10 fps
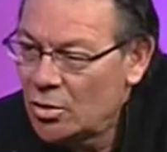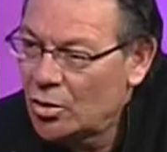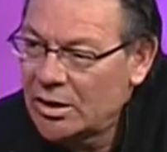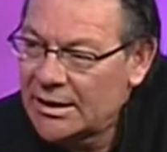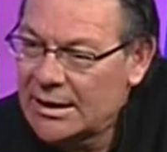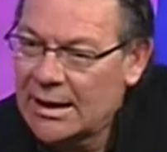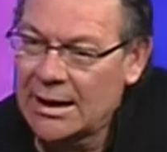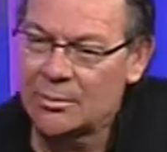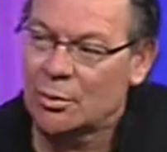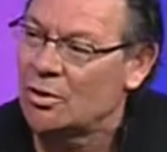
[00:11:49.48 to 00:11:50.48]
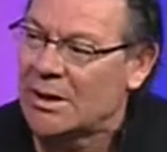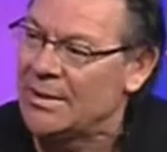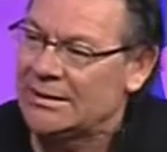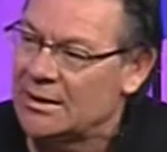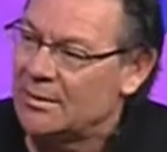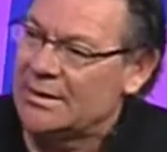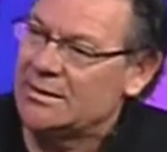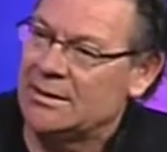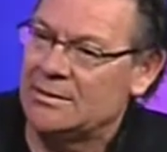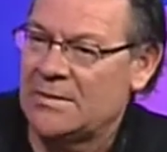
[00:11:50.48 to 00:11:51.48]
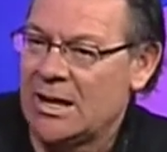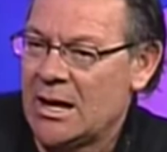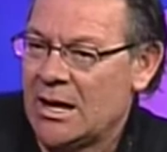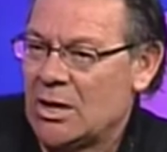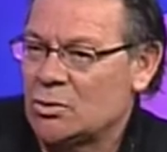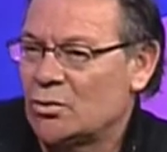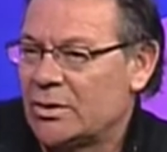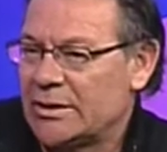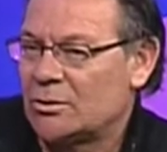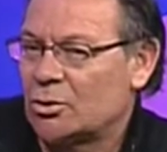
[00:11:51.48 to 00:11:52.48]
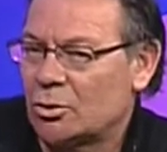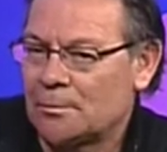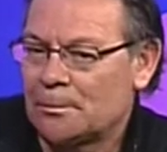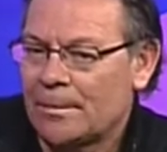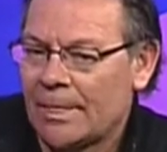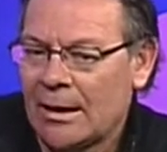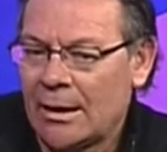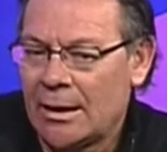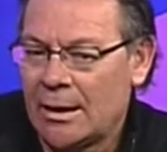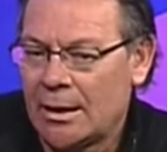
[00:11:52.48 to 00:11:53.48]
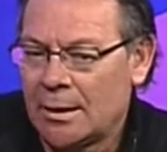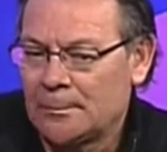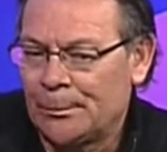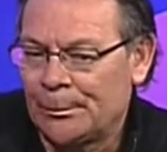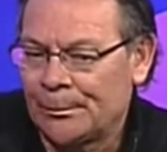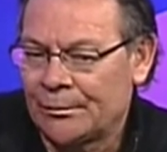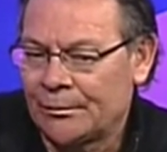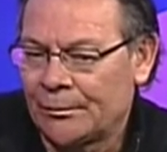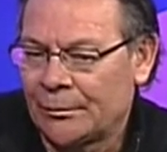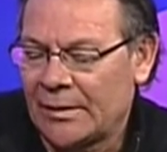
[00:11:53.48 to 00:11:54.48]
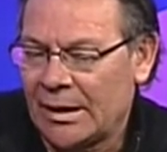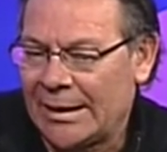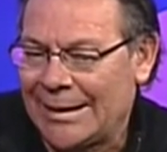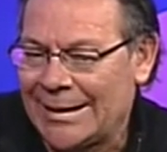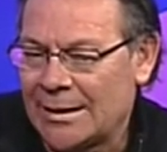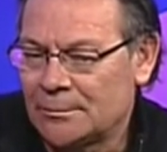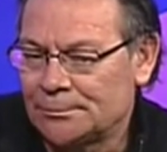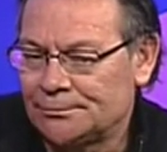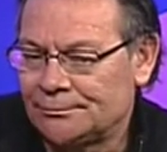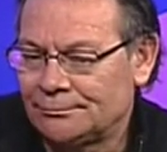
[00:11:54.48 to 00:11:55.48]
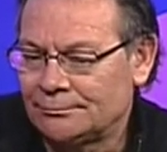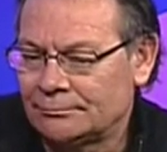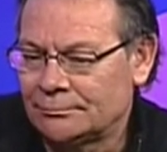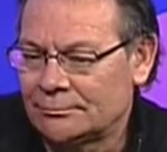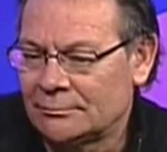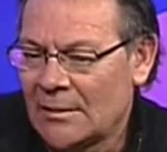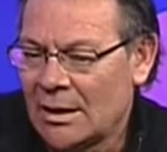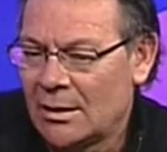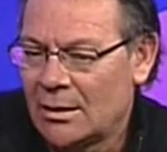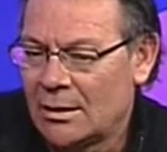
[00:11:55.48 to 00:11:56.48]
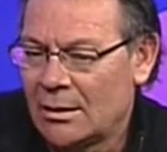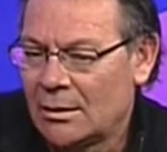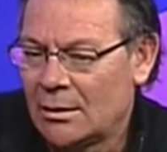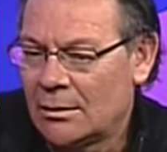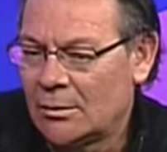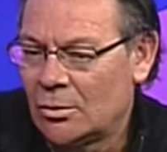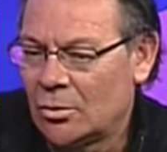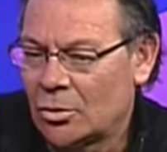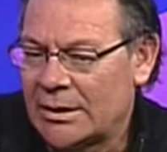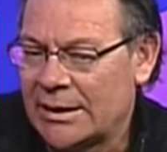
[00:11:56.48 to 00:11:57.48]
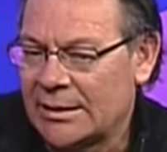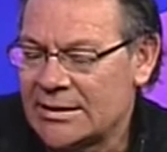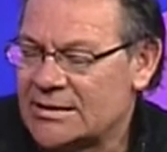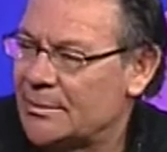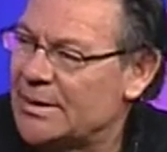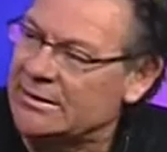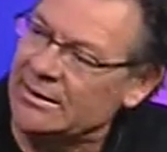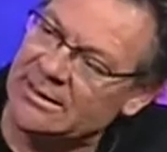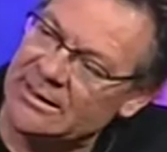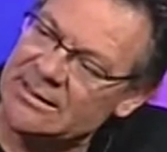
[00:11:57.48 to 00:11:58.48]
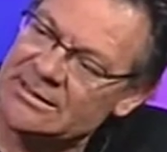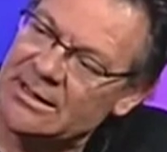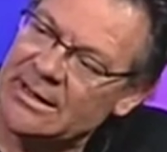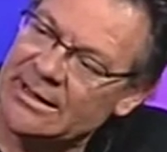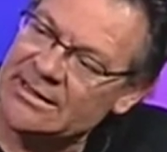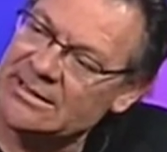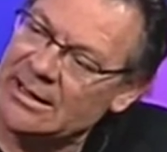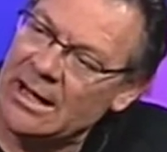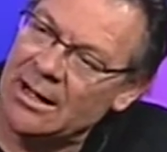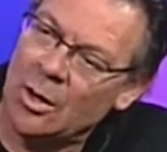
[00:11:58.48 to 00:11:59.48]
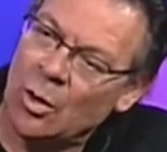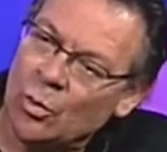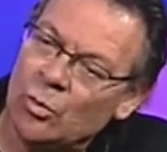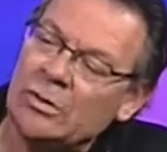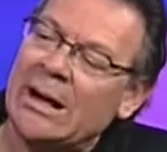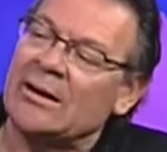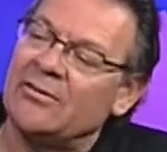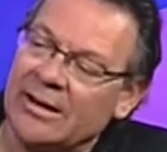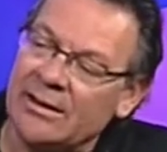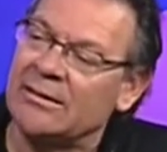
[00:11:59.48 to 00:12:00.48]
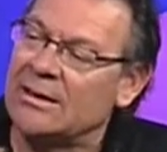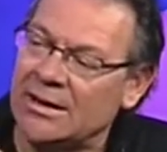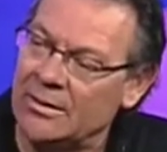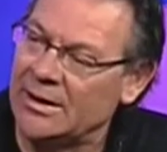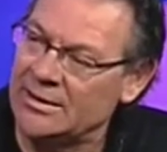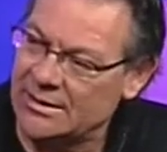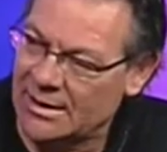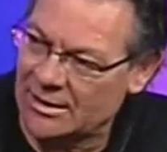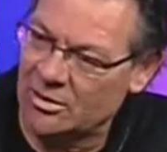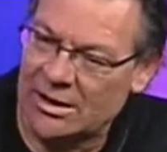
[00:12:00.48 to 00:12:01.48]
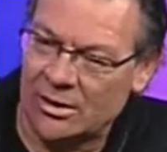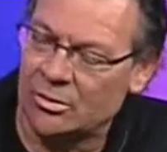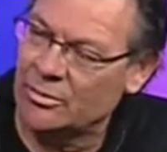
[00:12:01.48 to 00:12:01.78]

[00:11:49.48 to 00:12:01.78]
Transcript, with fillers: ideológica y programáticamente es un centro mm, que mm, lo que se pretende es que sea una referencia a nivel internacional